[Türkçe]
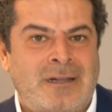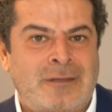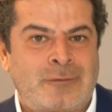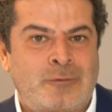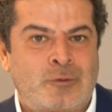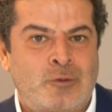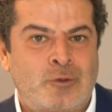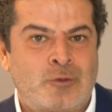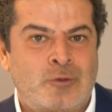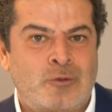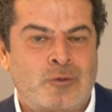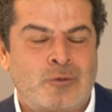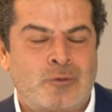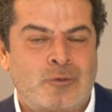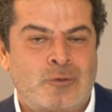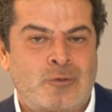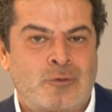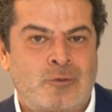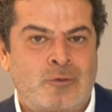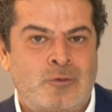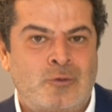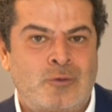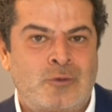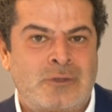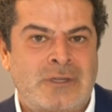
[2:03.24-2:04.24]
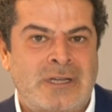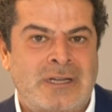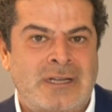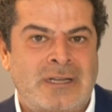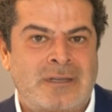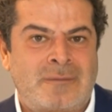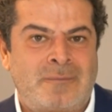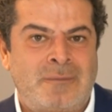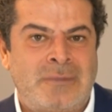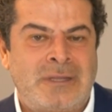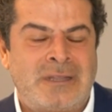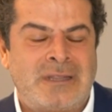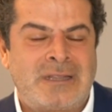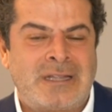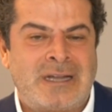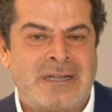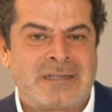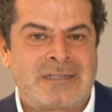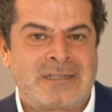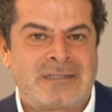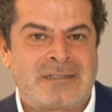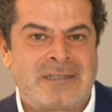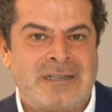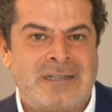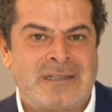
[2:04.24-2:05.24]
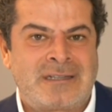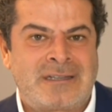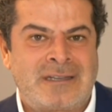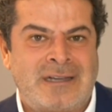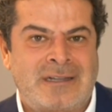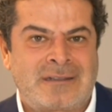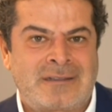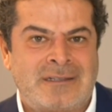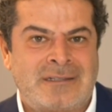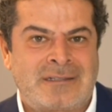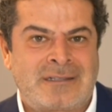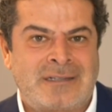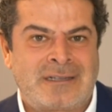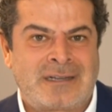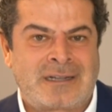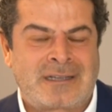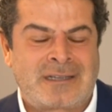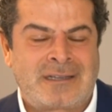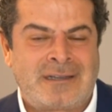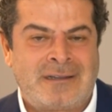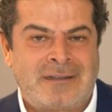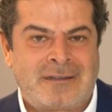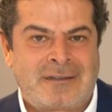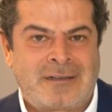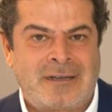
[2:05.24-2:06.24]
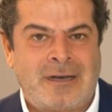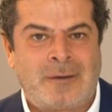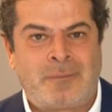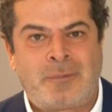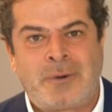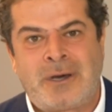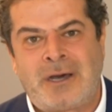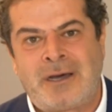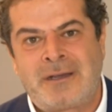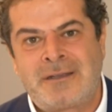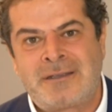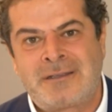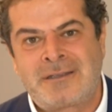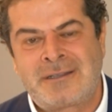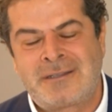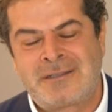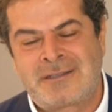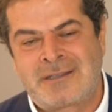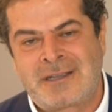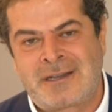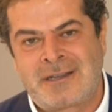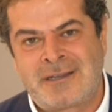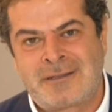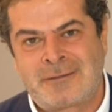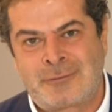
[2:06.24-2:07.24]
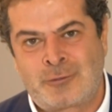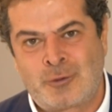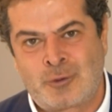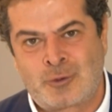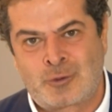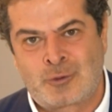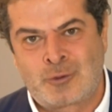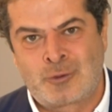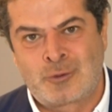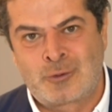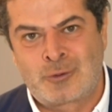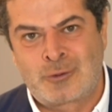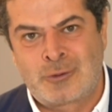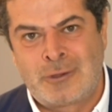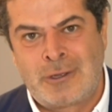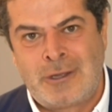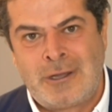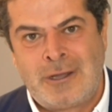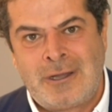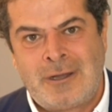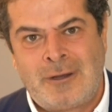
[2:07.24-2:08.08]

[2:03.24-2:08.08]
kalkıyorsunuz yüzerek binlerce tehlike atlatarak kapağa İngiltere'ye atıyorsunuz.